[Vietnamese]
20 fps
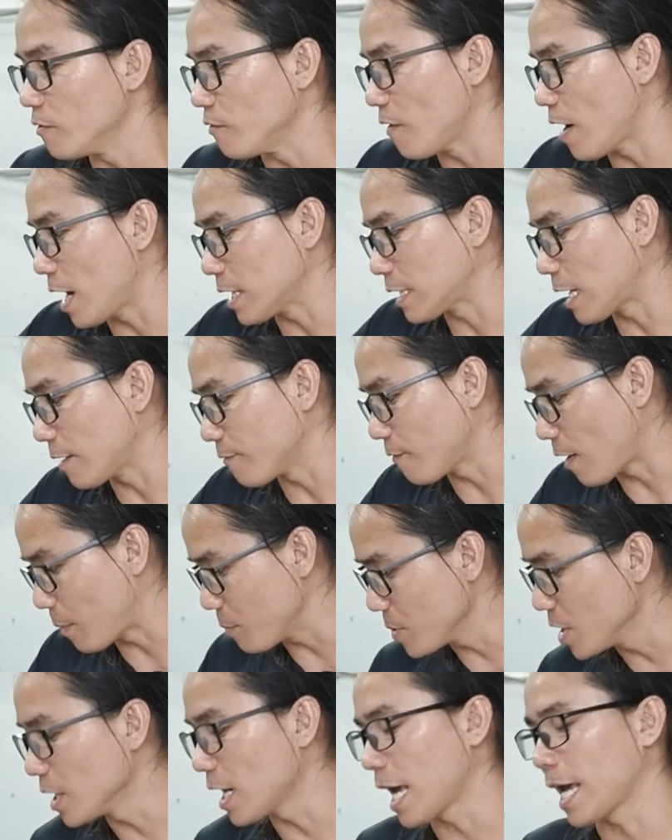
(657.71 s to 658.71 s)
và thành
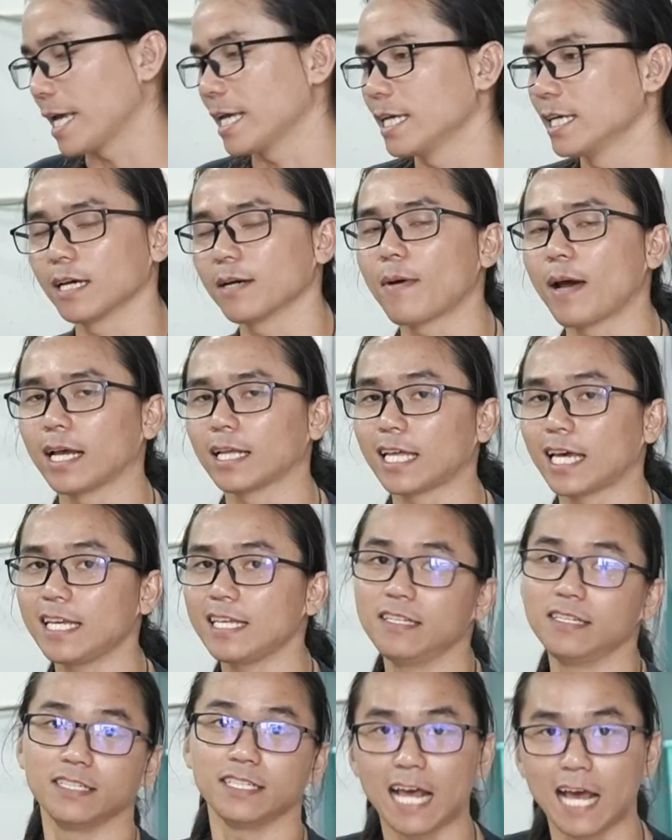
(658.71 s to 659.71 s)
phẩm như này các bạn thấy
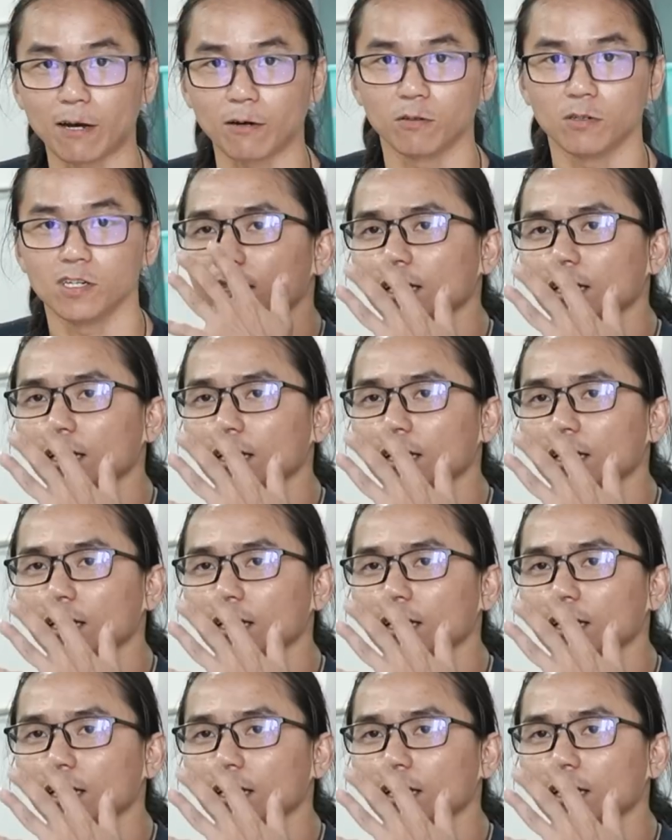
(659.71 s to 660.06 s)
như thế nào?